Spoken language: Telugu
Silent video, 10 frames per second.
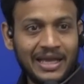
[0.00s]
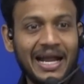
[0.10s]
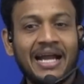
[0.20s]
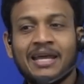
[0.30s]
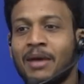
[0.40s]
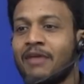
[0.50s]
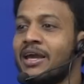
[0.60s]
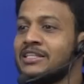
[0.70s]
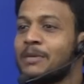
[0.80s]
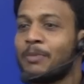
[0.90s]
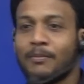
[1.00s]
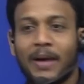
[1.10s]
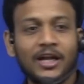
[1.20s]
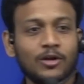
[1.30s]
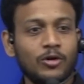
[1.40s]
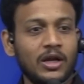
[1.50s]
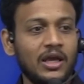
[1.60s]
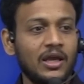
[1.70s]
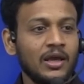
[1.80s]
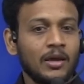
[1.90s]
కానీ మనం ఏం చెప్పాం బయట
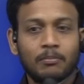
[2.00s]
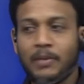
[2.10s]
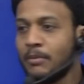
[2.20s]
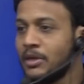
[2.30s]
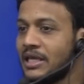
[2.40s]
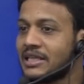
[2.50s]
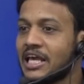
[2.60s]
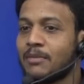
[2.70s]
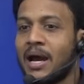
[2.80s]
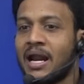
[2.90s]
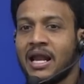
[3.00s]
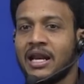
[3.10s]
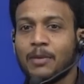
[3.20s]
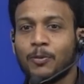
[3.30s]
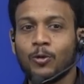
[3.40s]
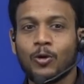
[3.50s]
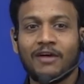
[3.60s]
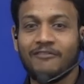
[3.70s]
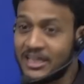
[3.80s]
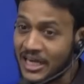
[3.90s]
నుండి మేము ఈ తీర్మానాలను ఎప్పుడూ
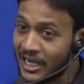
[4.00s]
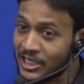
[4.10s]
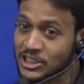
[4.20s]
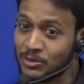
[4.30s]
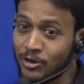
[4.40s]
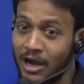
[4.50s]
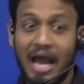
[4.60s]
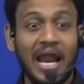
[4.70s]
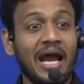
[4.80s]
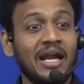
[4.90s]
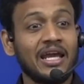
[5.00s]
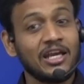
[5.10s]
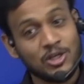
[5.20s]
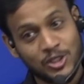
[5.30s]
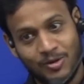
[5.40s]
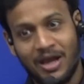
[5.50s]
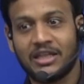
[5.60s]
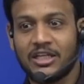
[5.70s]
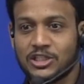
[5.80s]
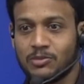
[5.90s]
కూడా వ్యతిరేకించము అలా అని
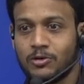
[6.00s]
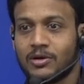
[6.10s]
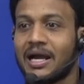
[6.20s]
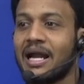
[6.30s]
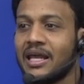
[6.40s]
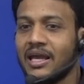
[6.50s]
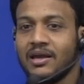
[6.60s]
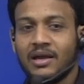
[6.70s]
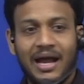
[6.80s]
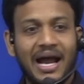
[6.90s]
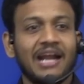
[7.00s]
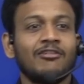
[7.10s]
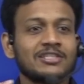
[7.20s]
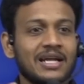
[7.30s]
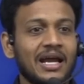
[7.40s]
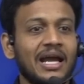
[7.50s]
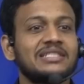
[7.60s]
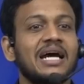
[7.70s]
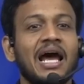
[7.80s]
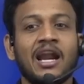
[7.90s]
స్వాగతించము కానీ అనవసరంగా
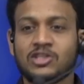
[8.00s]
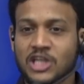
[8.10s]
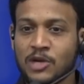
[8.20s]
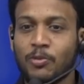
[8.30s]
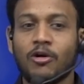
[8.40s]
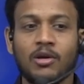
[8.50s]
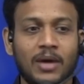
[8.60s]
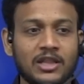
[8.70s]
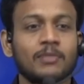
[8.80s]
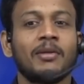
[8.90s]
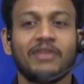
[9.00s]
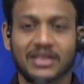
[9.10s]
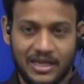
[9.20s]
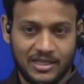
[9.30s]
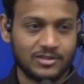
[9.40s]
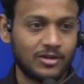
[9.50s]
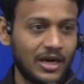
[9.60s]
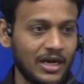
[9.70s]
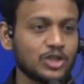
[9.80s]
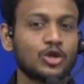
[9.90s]
జనాలను చనిపోవడం మాత్రం మేము వ్యతిరేకిస్తాం
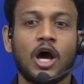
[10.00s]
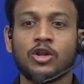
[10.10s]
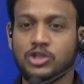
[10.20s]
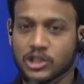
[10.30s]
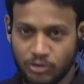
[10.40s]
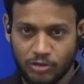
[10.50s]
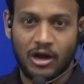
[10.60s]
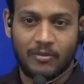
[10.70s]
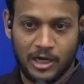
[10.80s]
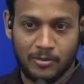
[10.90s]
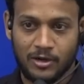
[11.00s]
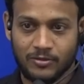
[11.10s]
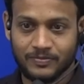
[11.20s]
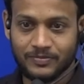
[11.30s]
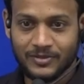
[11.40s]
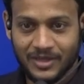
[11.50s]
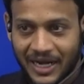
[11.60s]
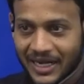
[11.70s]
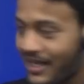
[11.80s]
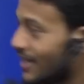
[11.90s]
అంటే సాధు జీవులు అనమాట మనం
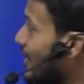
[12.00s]
రైట్